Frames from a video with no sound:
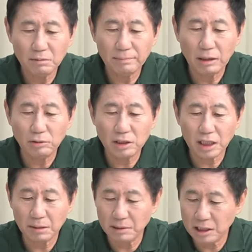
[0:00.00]
매우
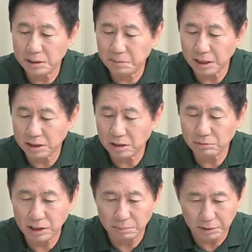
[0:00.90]
잘함이
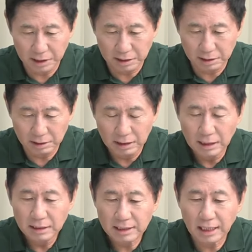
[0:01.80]
14.7%,
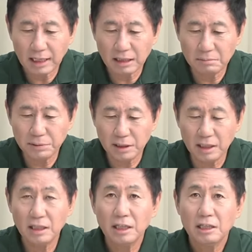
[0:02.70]
잘하는
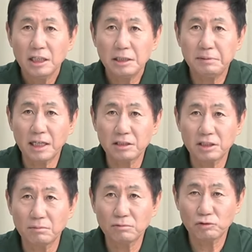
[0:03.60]
편이
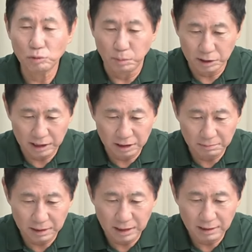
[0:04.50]
14.9%입니다.